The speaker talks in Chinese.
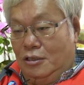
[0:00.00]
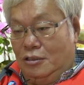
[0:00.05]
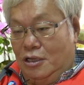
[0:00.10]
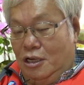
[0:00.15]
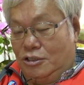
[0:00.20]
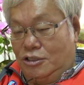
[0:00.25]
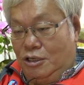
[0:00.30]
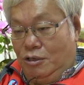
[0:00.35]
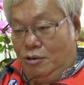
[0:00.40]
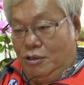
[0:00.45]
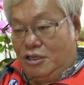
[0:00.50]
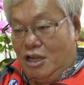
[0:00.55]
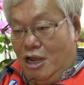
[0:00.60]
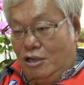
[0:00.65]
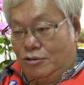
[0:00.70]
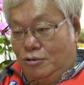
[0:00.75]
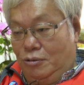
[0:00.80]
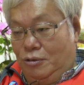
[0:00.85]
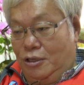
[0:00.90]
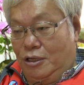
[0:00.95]
让社会大
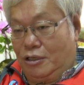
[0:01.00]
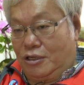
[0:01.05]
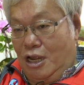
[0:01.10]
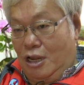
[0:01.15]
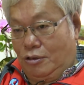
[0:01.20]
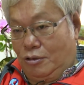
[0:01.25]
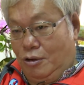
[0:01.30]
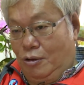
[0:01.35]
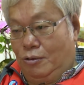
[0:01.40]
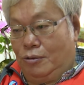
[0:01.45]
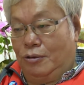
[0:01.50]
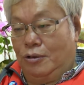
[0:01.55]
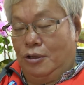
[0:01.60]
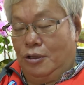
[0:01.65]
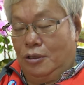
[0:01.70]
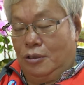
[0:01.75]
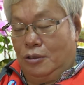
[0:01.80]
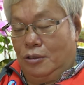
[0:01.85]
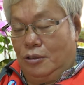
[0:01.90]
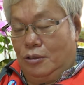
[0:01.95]
众很感动。
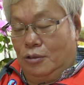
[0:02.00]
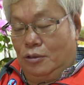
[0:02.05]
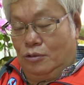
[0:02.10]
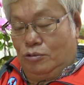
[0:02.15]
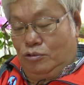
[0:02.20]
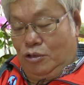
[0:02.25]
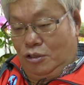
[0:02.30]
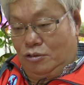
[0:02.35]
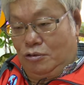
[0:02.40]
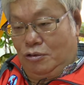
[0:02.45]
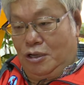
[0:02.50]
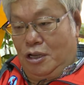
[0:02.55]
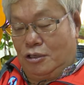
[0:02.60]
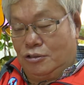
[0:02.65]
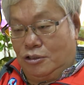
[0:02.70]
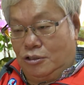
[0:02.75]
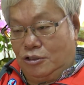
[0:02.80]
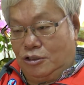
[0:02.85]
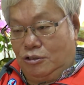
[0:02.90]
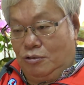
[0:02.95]
最重要
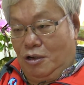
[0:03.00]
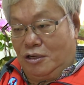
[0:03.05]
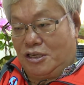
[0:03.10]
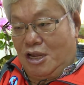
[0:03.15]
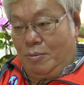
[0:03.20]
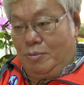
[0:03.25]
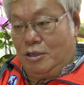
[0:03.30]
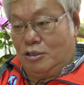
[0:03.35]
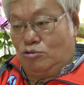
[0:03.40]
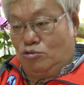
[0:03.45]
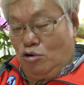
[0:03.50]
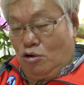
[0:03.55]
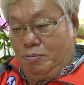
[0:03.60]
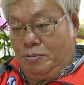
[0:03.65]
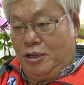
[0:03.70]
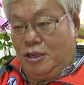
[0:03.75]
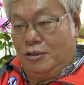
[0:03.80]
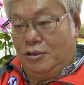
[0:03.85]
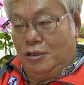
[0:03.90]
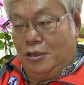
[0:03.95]
是希望他们的作
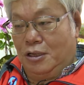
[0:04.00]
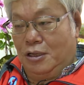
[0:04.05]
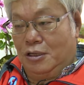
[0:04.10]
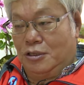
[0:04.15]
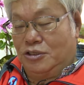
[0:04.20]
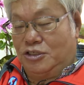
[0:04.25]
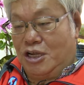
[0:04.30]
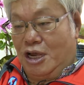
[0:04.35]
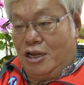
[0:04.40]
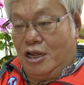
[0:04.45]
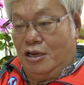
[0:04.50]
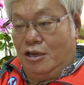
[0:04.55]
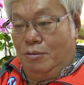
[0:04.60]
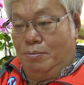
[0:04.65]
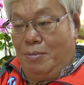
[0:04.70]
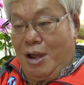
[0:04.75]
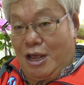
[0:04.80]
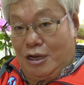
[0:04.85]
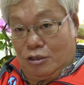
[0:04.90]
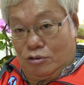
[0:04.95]
品将来能
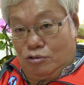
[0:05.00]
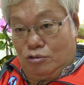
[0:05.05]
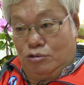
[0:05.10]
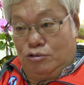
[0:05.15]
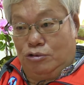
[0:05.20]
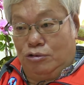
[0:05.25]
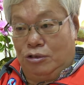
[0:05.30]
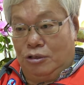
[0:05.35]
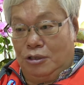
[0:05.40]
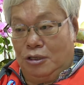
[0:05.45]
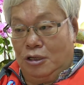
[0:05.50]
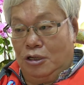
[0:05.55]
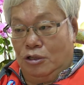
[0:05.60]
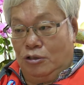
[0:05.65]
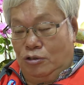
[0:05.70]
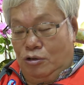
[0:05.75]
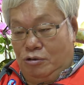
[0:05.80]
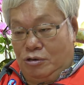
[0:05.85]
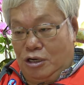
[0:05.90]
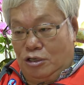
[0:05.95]
卖得出去，
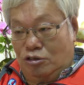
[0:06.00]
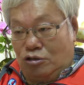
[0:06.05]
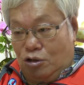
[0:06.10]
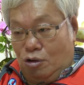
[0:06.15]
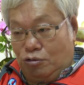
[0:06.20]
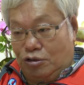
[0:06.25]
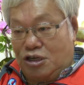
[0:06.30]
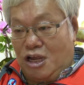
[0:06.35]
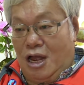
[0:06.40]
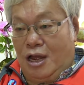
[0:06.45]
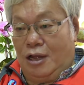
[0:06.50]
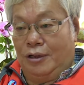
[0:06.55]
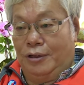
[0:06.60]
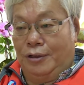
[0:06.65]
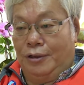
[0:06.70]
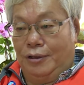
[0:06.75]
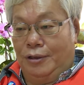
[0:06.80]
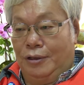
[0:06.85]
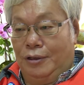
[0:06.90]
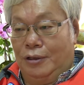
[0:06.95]
有人收藏，
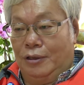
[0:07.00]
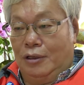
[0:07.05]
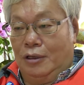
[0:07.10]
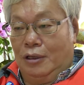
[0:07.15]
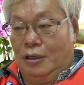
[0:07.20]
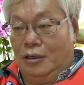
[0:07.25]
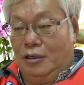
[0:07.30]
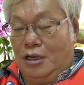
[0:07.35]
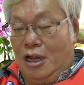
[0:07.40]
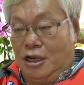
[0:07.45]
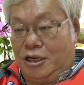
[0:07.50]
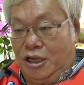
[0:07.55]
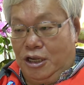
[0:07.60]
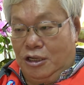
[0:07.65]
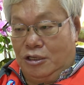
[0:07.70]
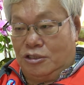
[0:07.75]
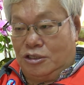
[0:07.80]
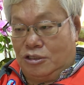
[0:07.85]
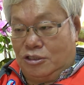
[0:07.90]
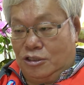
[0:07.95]
那可
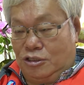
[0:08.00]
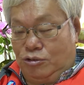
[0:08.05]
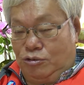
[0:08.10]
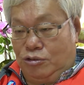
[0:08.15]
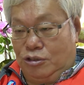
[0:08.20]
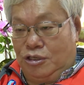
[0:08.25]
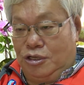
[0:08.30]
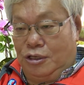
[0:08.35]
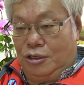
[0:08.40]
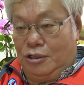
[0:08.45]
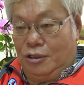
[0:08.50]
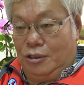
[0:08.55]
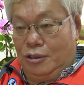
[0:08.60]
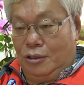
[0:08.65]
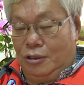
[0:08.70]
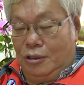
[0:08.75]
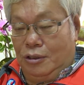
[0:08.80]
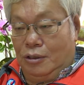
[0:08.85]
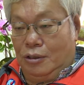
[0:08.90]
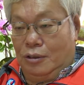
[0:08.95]
以持续的
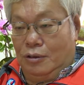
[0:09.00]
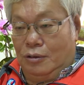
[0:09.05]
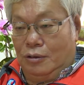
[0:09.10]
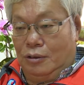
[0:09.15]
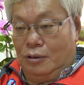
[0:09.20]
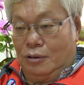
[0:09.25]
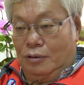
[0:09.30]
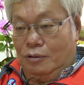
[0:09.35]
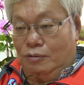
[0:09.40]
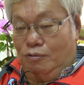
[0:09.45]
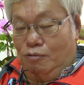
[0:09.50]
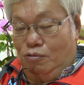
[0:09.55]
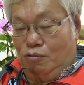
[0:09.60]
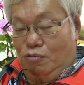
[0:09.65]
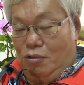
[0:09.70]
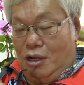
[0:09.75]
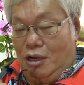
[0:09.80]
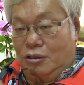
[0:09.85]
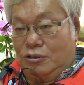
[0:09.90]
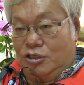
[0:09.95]

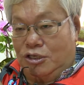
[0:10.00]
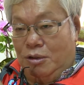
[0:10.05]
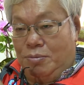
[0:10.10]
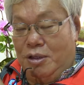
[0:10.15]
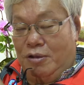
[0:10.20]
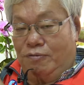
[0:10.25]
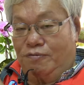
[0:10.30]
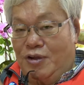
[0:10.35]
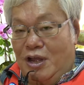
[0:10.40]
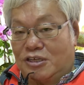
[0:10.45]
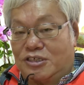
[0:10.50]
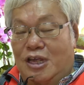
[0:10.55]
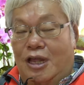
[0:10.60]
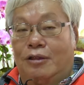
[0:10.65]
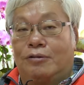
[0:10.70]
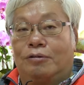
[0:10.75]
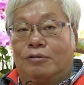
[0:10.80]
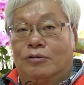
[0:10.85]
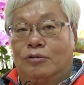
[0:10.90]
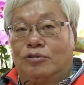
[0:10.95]
往前面发展。
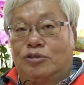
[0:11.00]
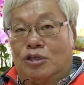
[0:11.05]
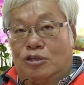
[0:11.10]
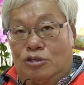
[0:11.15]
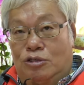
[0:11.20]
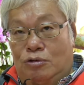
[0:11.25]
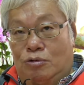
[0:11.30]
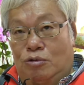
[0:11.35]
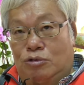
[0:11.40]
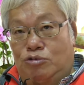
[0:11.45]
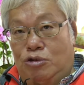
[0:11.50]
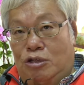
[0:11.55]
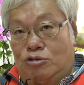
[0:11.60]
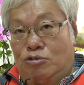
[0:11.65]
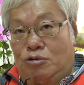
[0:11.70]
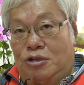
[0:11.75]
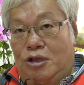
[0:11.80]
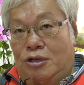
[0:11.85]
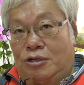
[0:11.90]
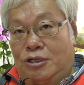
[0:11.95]
这是我最
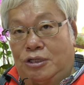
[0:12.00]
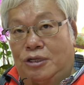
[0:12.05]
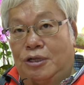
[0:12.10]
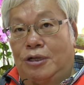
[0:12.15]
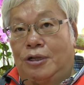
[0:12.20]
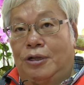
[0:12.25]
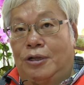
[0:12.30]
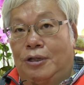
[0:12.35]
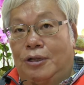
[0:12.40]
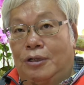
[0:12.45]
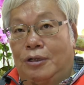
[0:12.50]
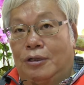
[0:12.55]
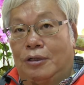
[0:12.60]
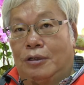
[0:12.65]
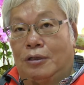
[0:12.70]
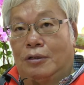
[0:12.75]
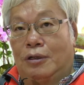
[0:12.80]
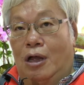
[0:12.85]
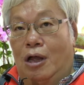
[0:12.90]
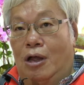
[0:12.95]
重要的一个
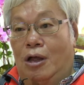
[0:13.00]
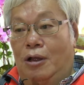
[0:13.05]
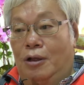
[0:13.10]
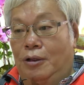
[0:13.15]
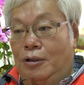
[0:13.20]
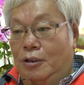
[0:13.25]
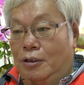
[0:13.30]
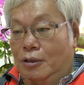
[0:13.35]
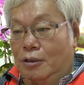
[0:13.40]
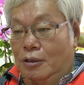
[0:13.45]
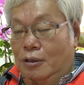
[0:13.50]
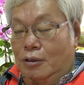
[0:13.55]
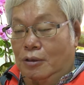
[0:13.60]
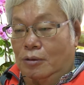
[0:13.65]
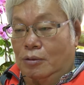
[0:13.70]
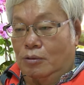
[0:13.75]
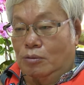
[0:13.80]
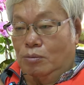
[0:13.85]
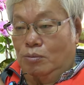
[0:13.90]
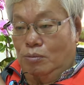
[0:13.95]
啊
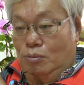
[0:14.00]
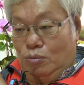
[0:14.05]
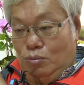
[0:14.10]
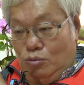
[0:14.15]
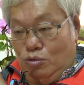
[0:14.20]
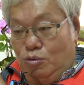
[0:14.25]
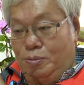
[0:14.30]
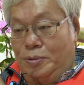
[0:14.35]
目